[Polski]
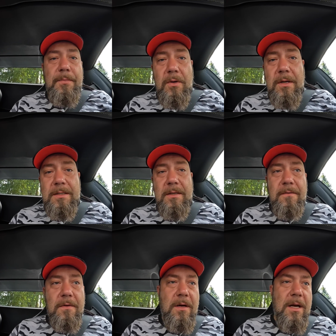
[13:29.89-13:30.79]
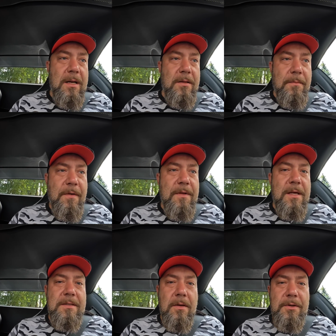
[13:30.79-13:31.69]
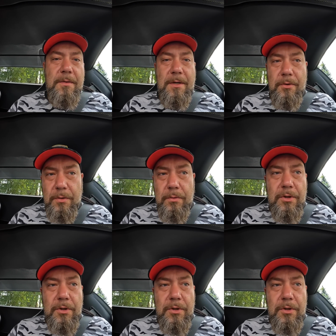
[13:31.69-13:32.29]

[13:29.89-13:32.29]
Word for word: progresowo, ale no pewnie na 108 jak się